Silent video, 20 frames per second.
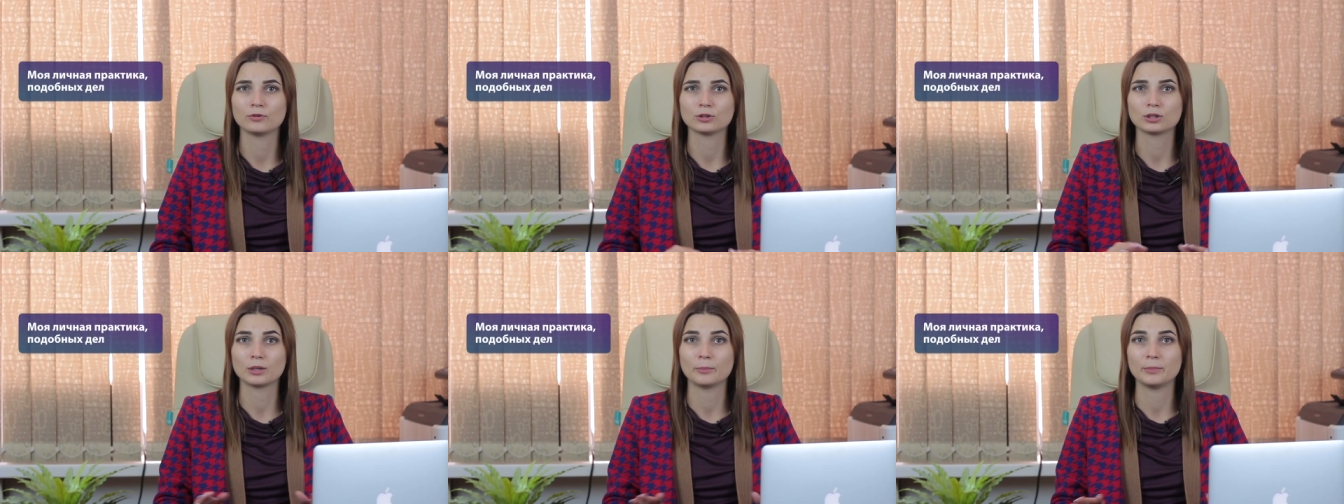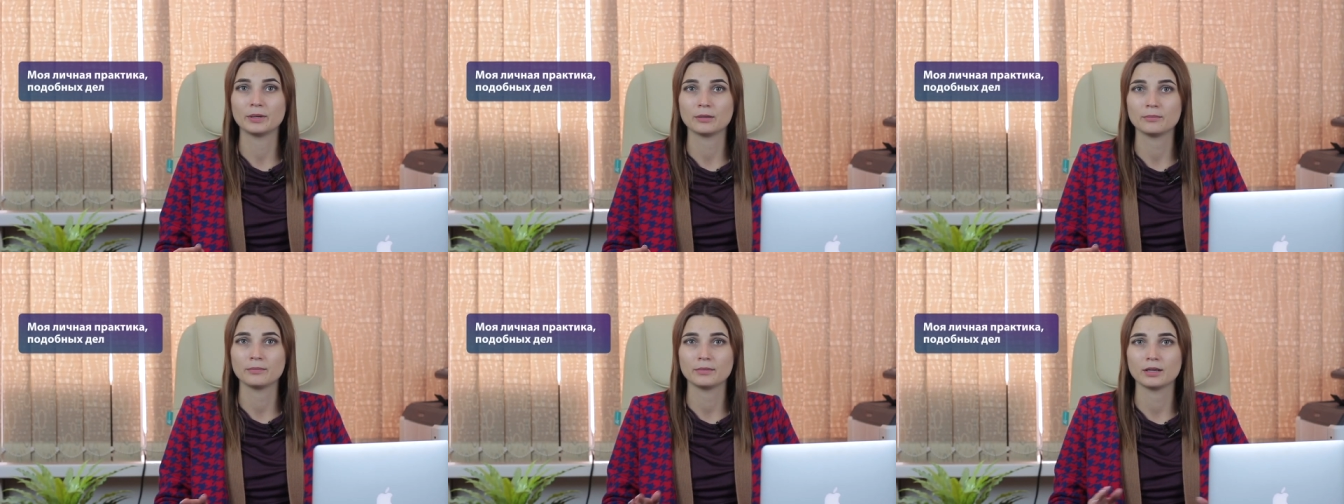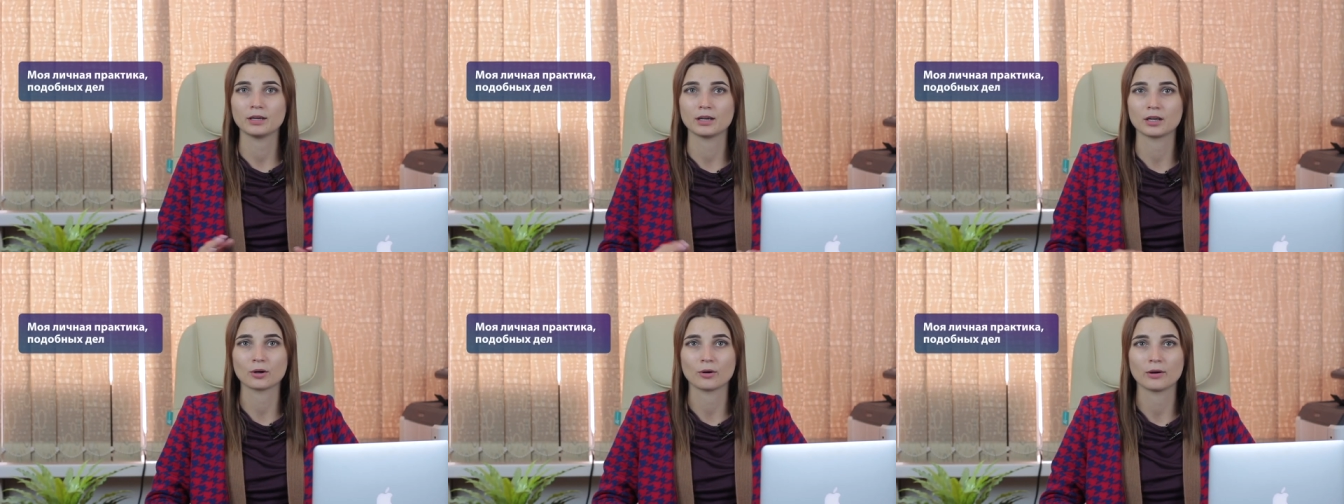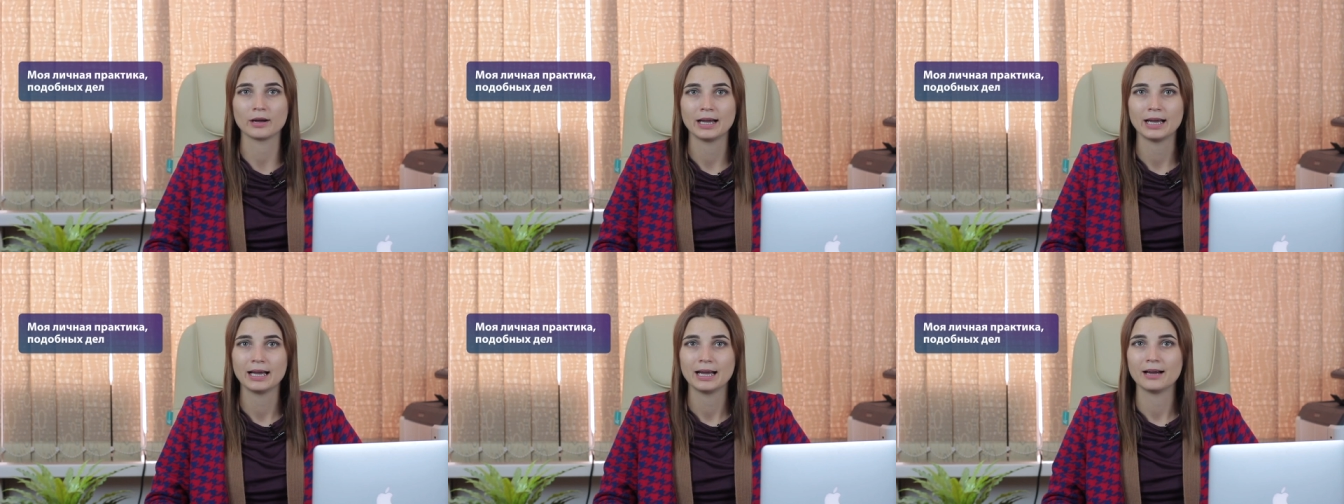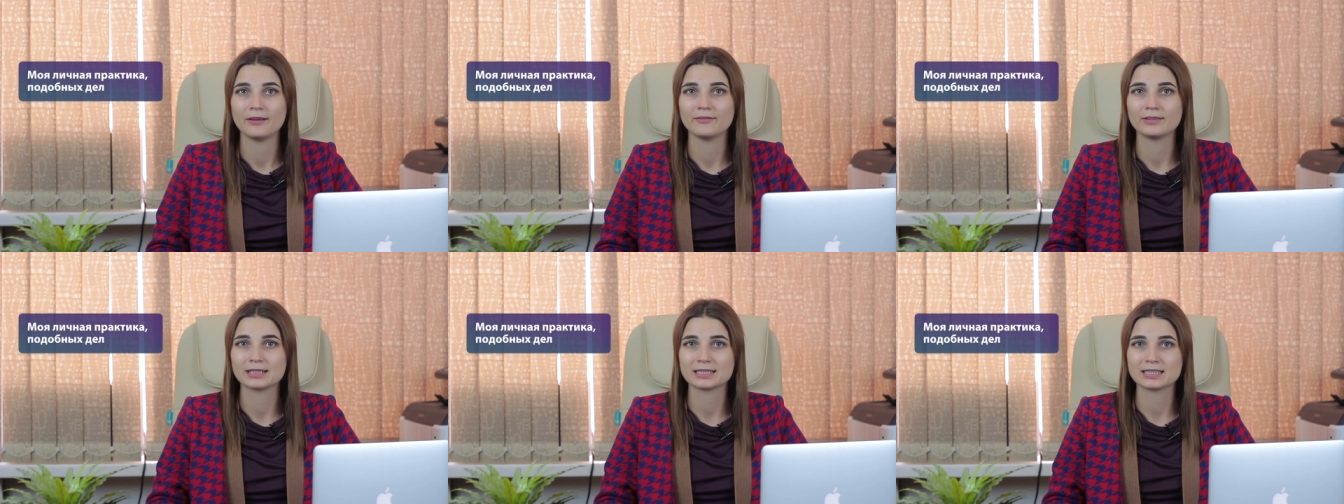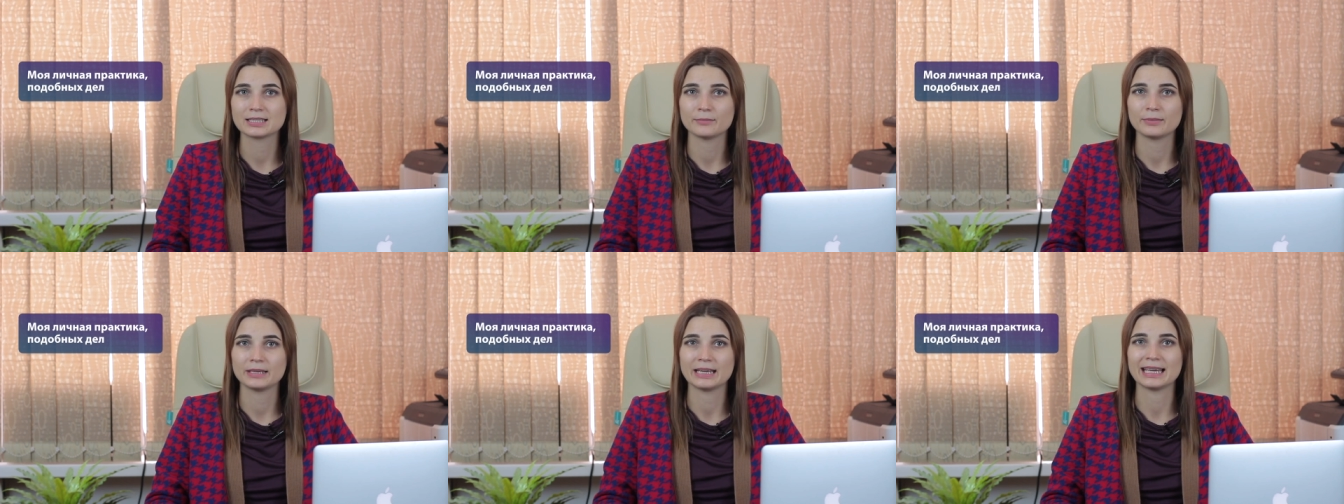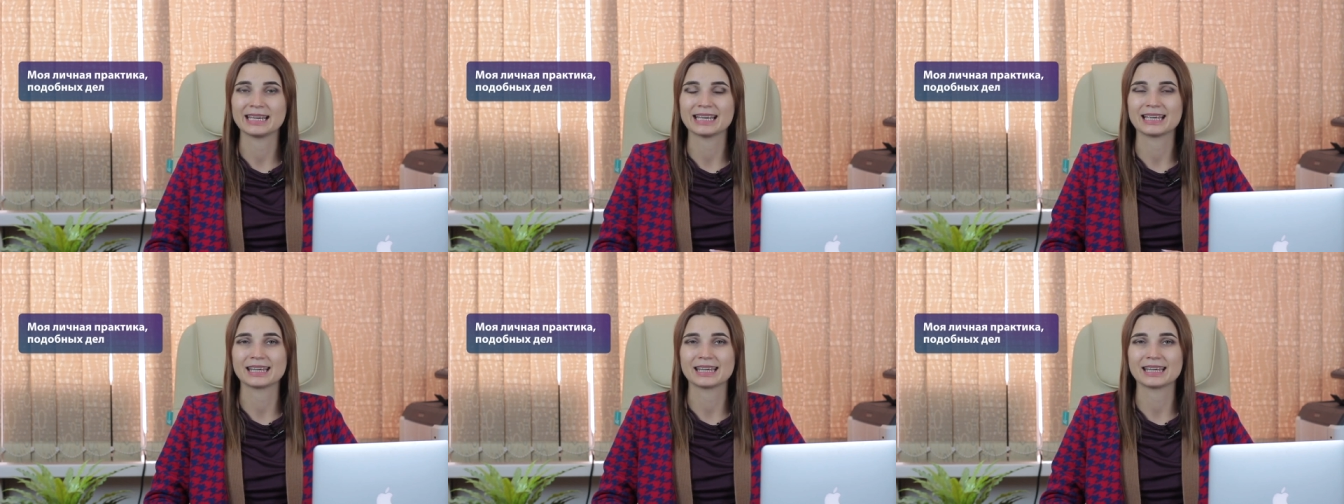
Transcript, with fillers: Вот, к примеру, в октябре